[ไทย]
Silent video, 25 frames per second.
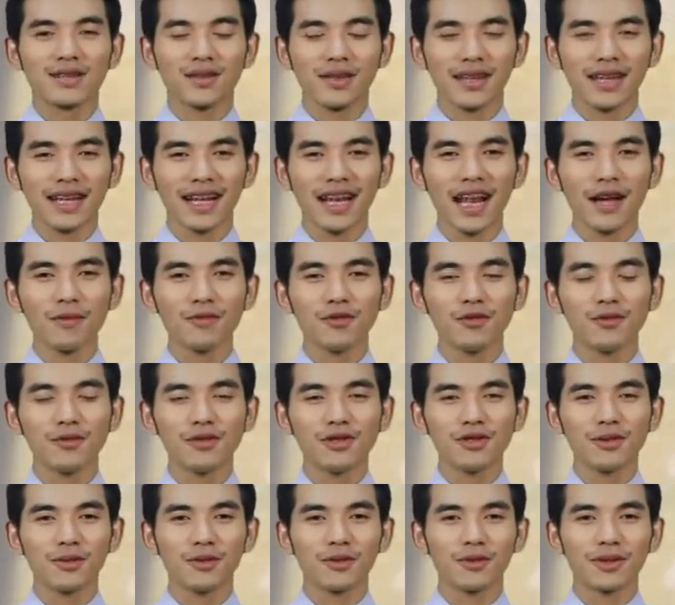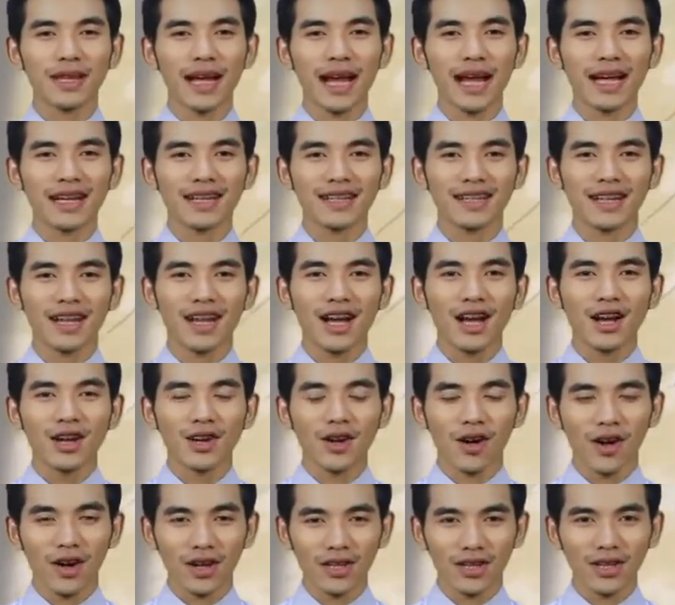วัสดีครับคุณผู้ชมทุกท่าน
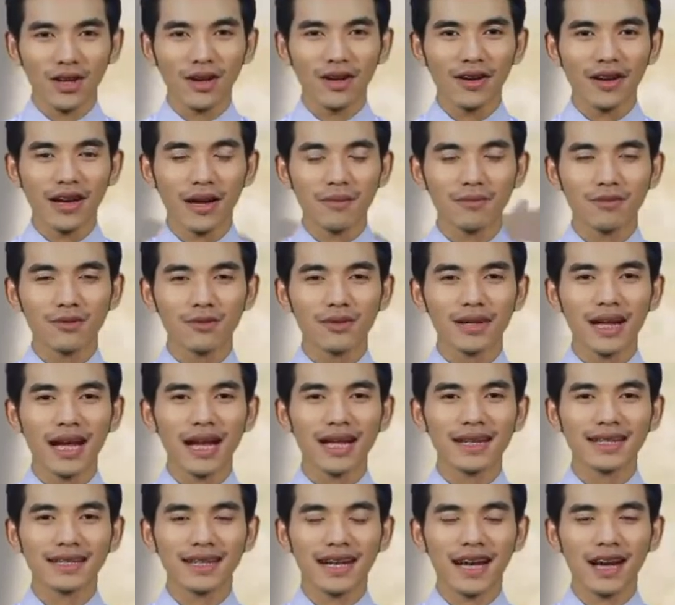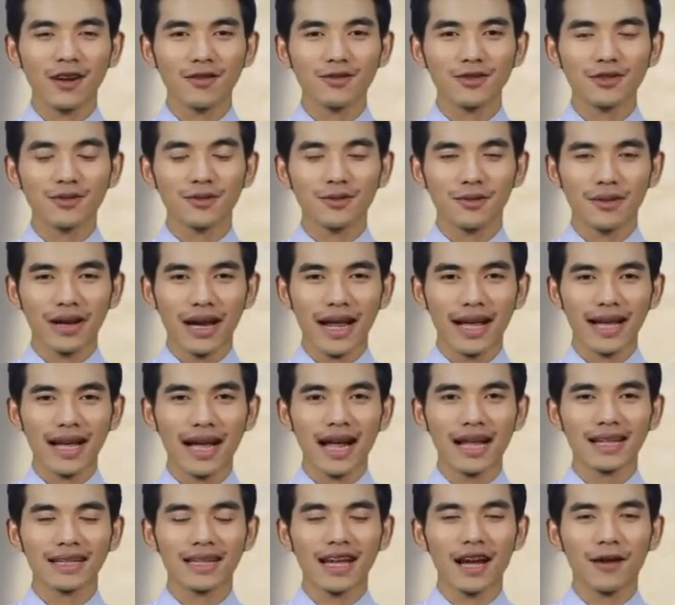ขอต้อนรับทุกท่านเข้าสู่ราย
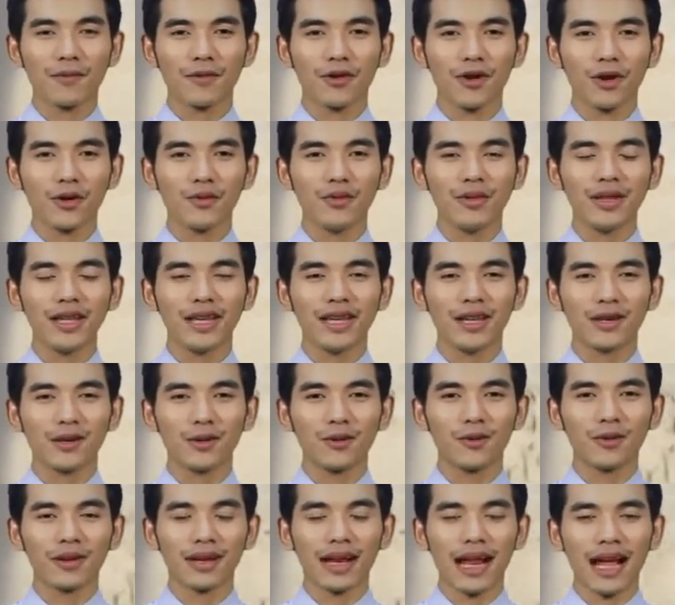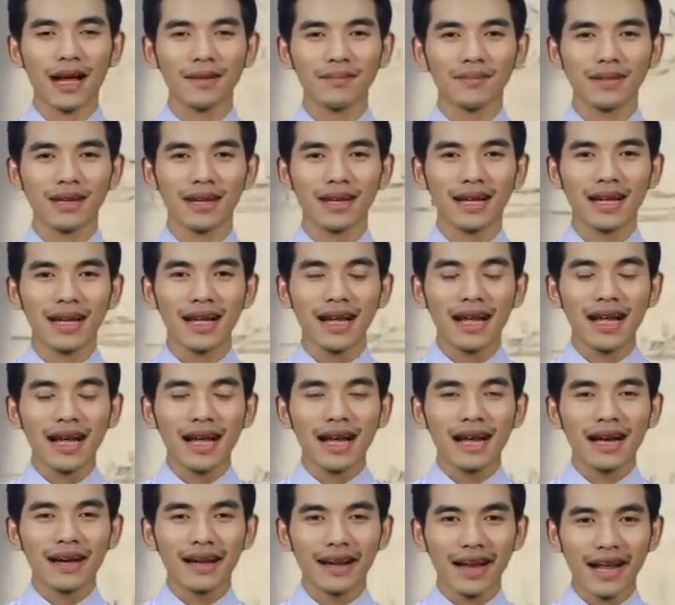การตามรอยวิถีกลุ่มครับ
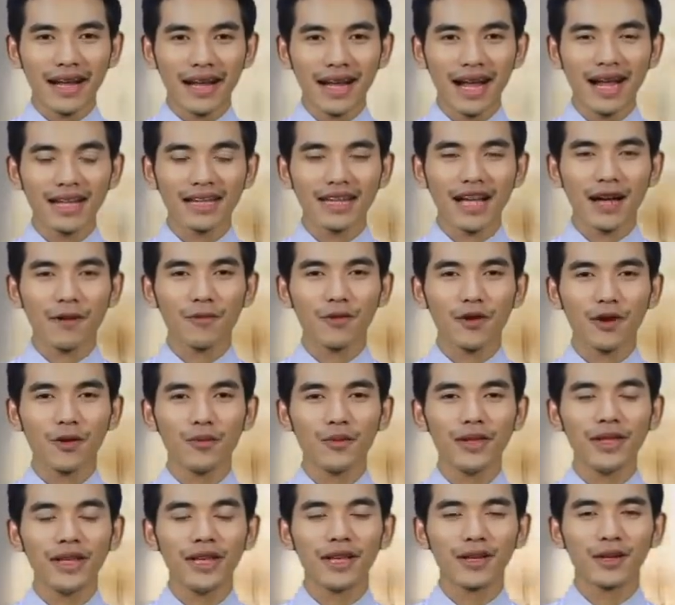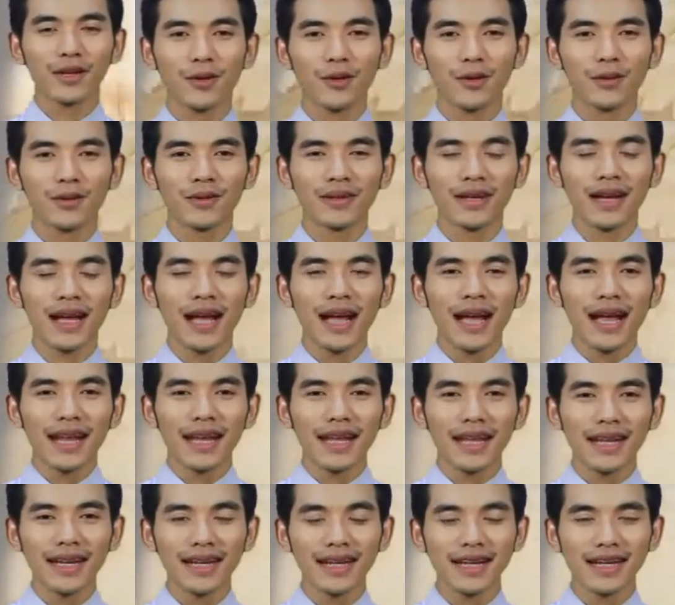รายการตามรอยวิถีลุ่ม
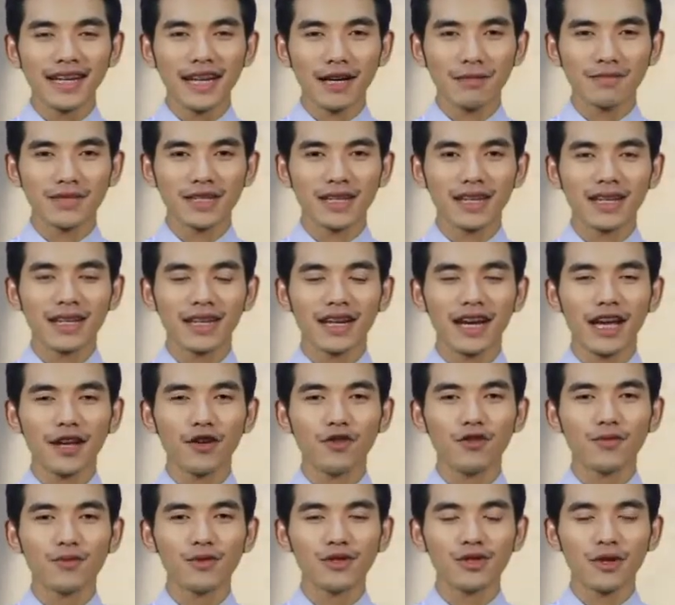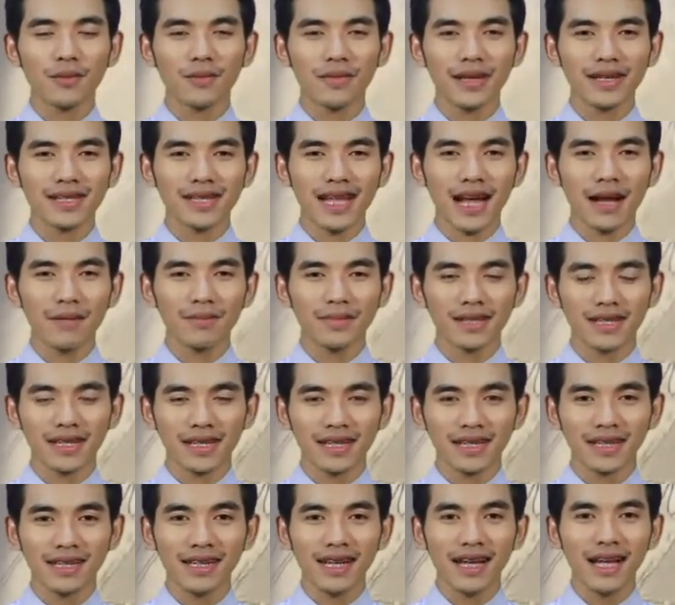ได้เคยนำเสนอให้คุณผู้ชมได้ทราบถึ
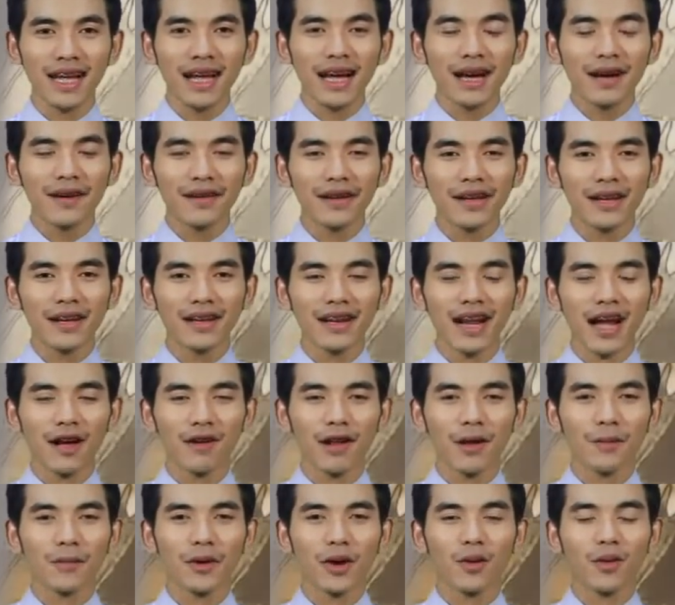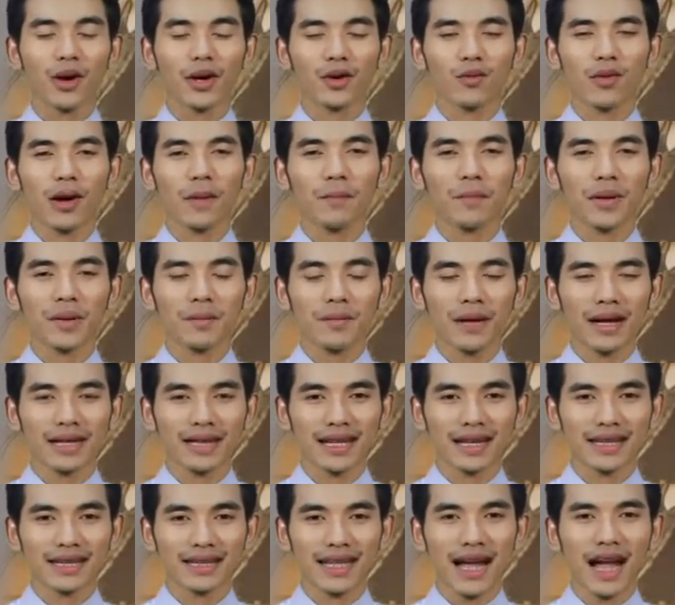งเรื่องราวและประวัติความเป็นมา
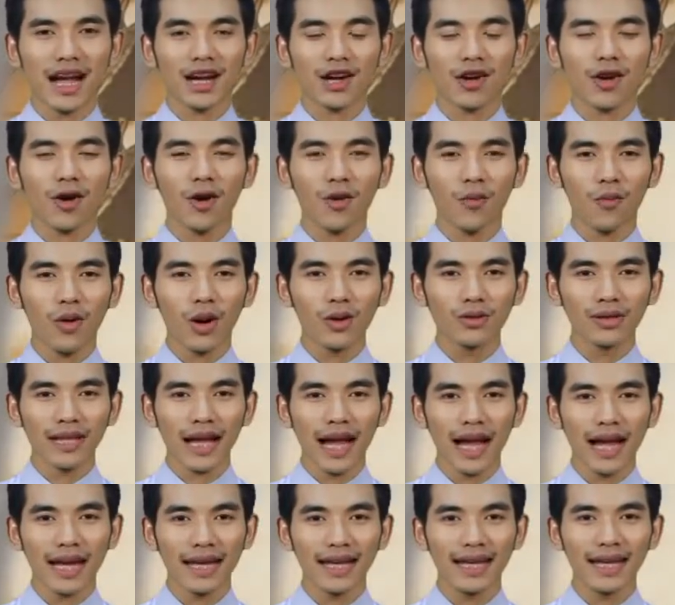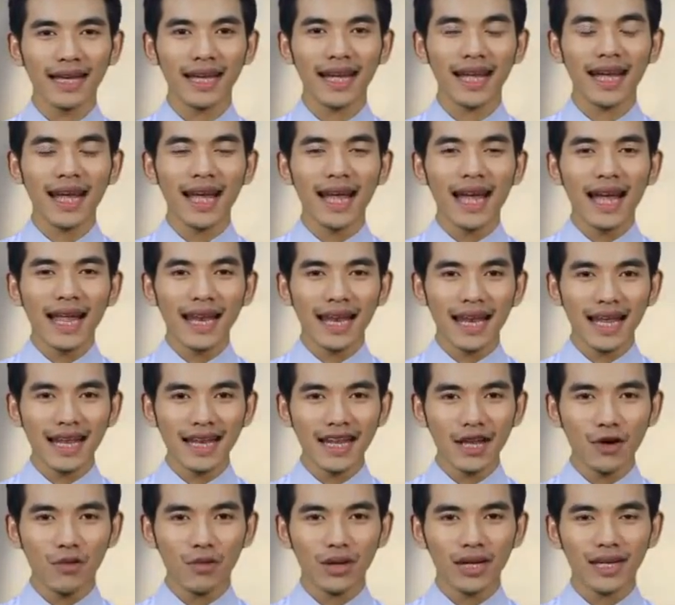ต่างๆ ของว่าวไทย และ
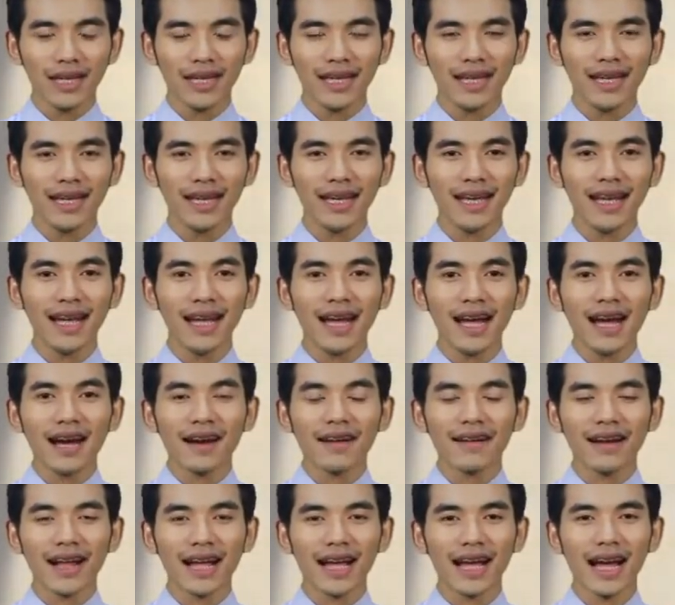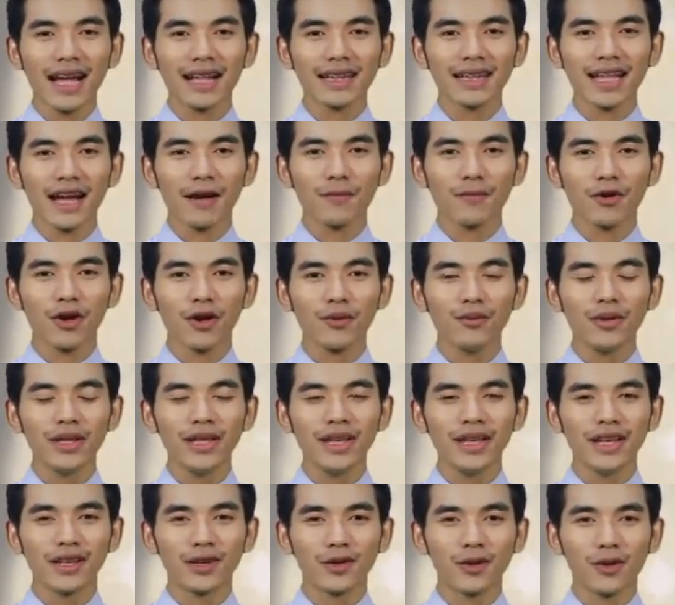ในวันนี้ รายการตามรอยวิ
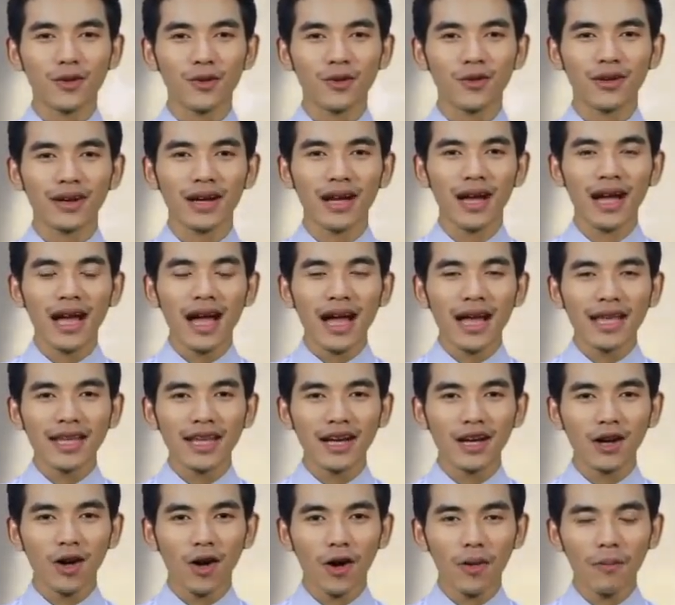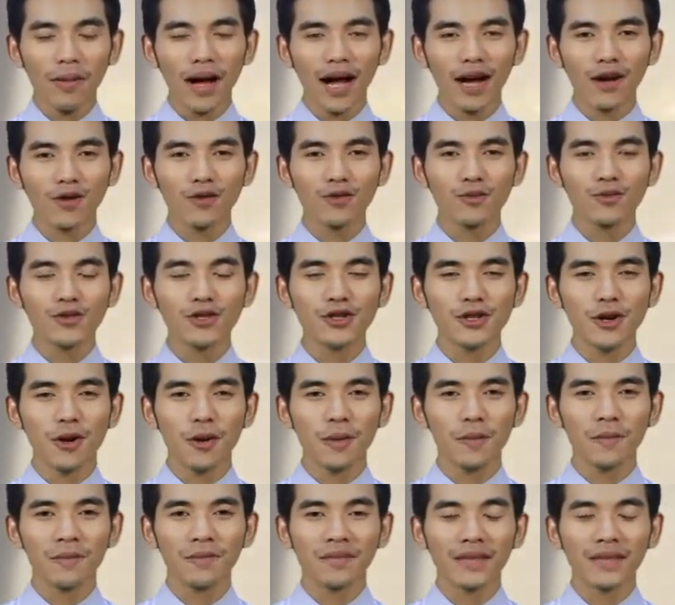ถีกรุงยังขอพาคุณผู้ชม